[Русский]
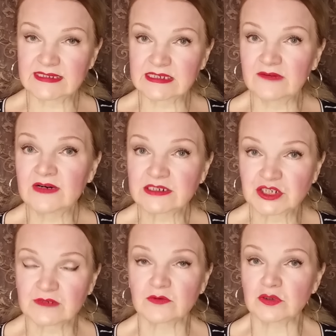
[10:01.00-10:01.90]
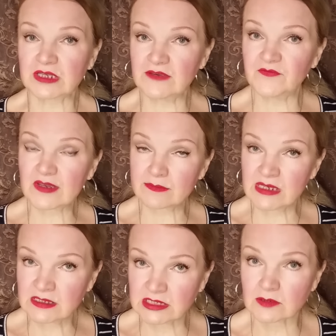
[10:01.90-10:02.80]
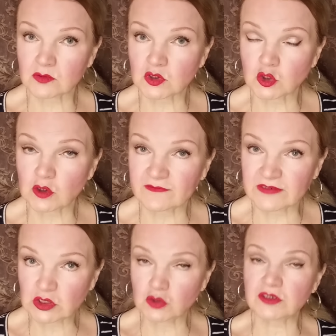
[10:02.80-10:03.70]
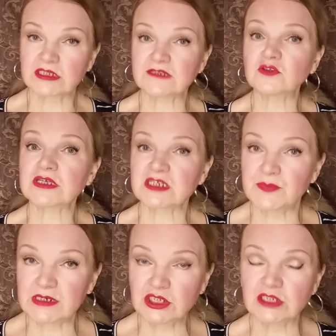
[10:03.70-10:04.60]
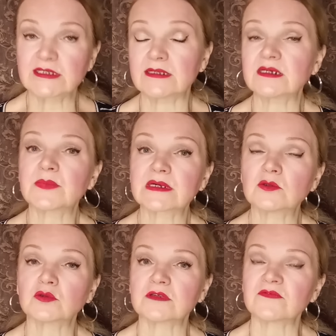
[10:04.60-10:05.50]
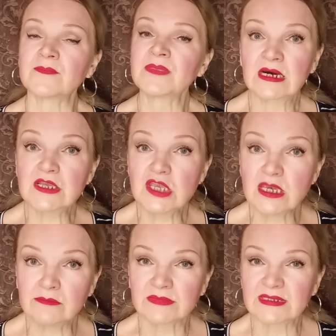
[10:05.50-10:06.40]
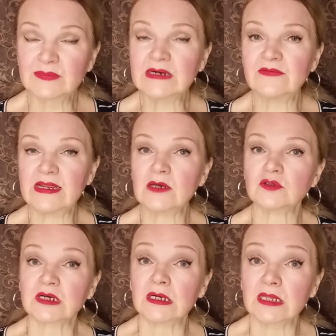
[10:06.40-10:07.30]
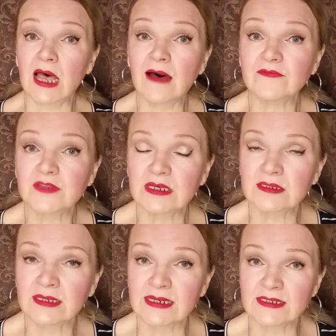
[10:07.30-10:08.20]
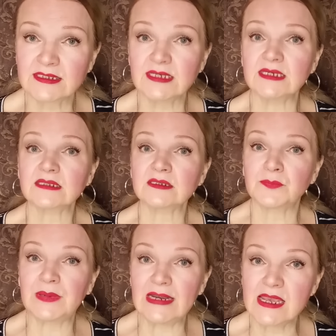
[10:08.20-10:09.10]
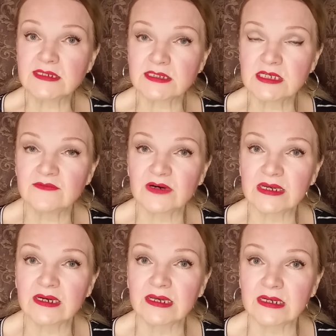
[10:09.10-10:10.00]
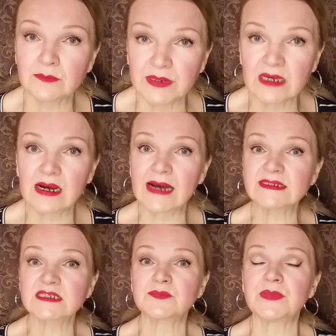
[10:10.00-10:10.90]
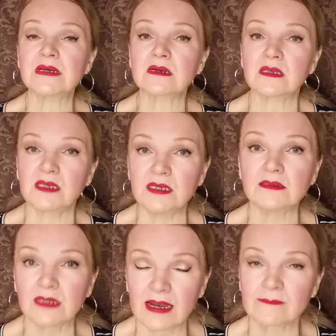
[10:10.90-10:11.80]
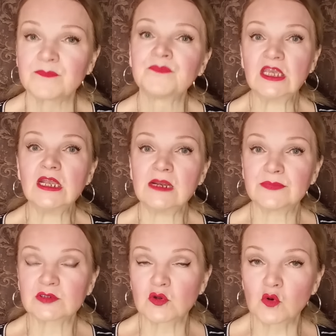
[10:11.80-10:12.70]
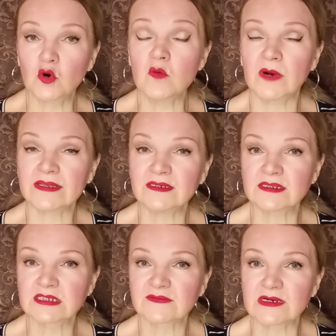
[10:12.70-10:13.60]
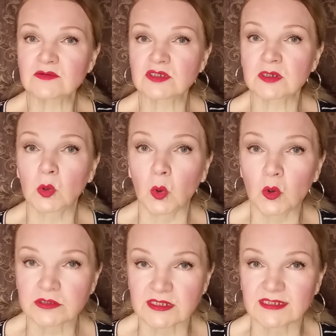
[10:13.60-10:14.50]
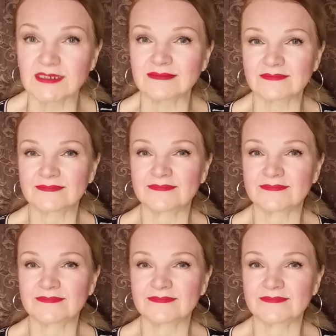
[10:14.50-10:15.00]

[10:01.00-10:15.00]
сквашивают и ферментируют соевый соус из вот этих перечисленных продуктов, к ним добавляют главный ингредиент – плесневые грибы аспергила. Или по-другому они называются кодзи.